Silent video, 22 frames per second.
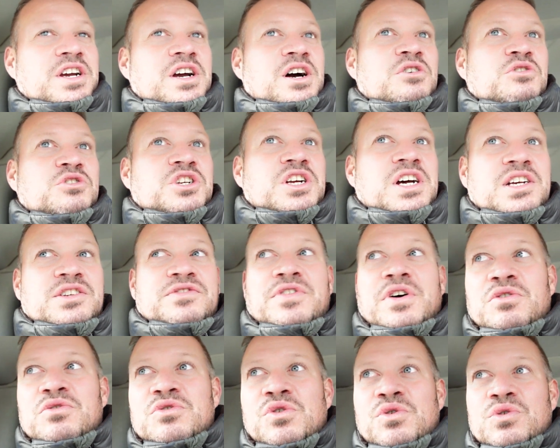Couch HSV
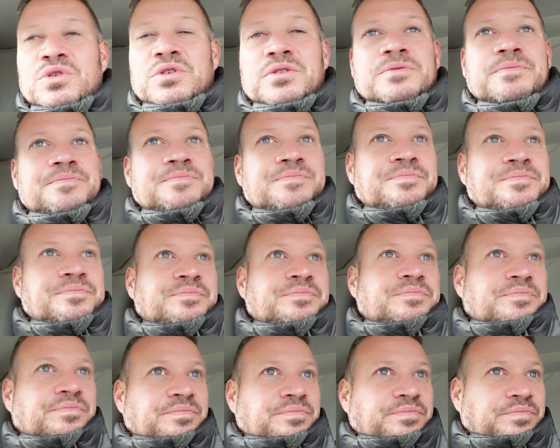gucken.
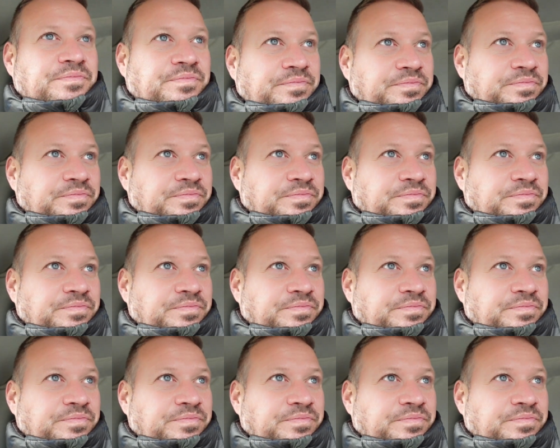Ja.